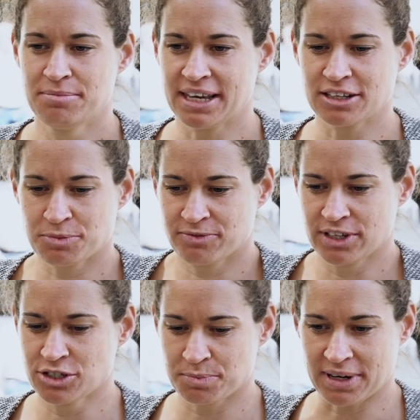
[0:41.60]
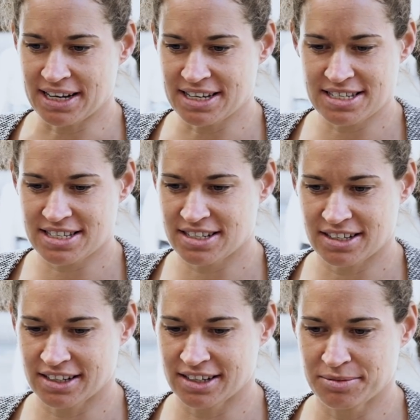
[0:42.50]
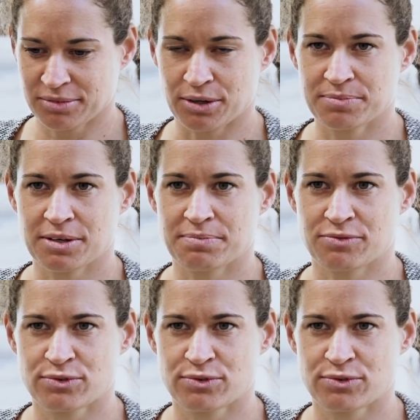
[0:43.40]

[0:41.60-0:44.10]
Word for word: mega viel Spaß ähm, gehabt habe beim